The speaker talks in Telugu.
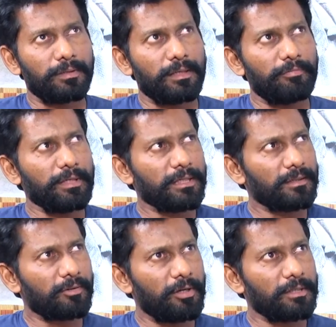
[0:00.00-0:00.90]
నవీన్
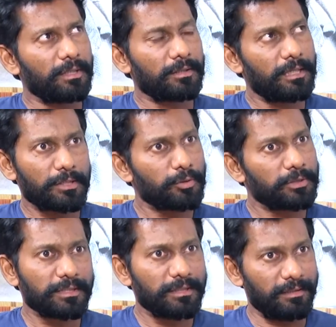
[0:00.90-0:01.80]
గారు కాల్ నాకు టెన్షన్
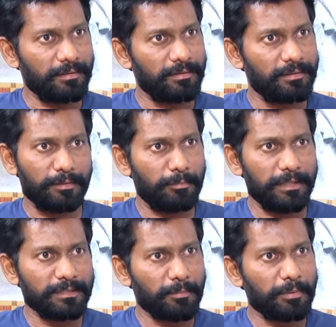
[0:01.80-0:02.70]
వచ్చేదండి నేను
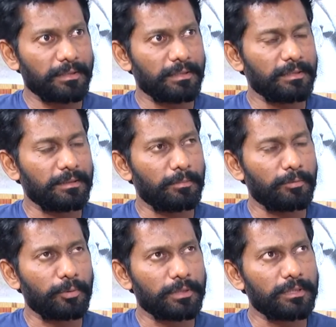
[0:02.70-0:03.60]
బయట చెప్పలేదండి
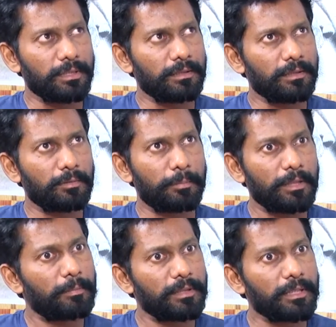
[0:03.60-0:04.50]
ఓటీటీ అంటున్నారు
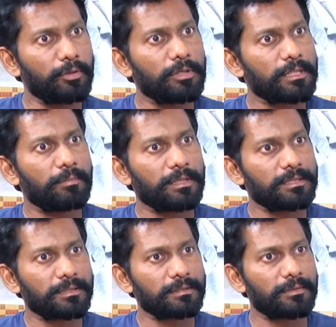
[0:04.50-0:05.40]
పెద్ద పెద్ద హీరోలు సినిమాలు
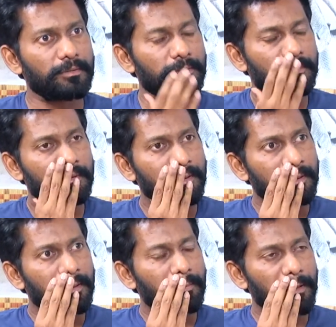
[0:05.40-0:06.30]
ఇచ్చేస్తున్నారు
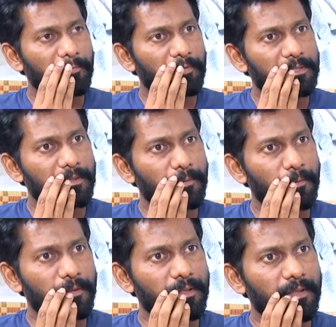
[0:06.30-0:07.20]
మనం ఇవ్వచ్చు
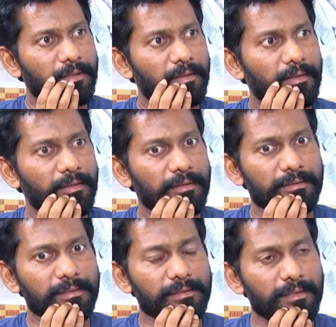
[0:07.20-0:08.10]
ఇవ్వకూడదా
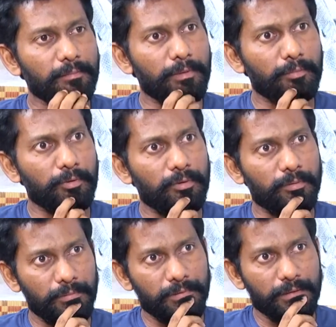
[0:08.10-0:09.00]
ఇచ్చేస్తా అంటే మన
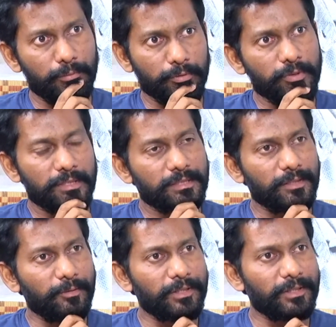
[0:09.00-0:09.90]
మన ప్రొడ్యూసర్స్
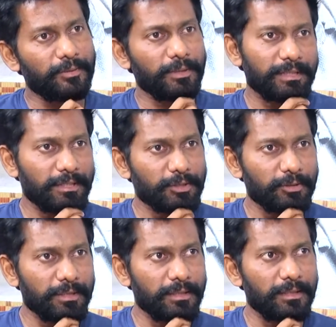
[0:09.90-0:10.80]
ఏమంటారు అని టెన్షన్
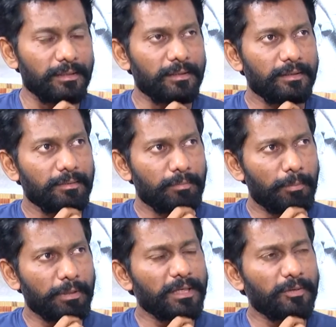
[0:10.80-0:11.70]
ఉండేదండి
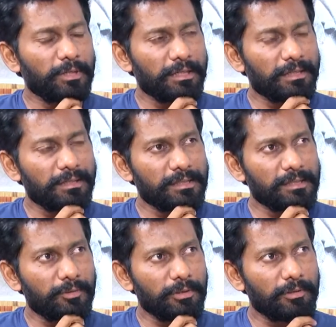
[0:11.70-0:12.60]
అమ్మగారు అండి వారు ఏంటో
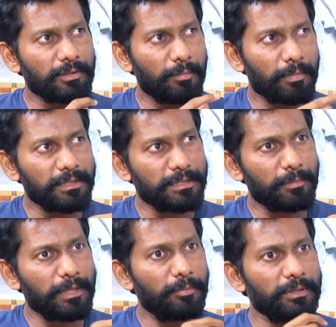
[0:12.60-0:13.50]
టెన్షన్గా అంటే అమ్మ ఈ
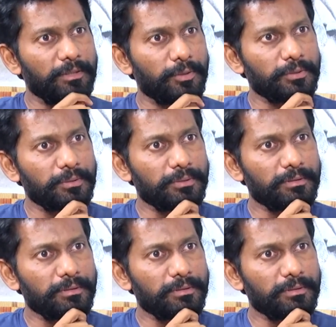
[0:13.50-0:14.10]
సినిమా వెళ్ళిపోయింది ఈరోజు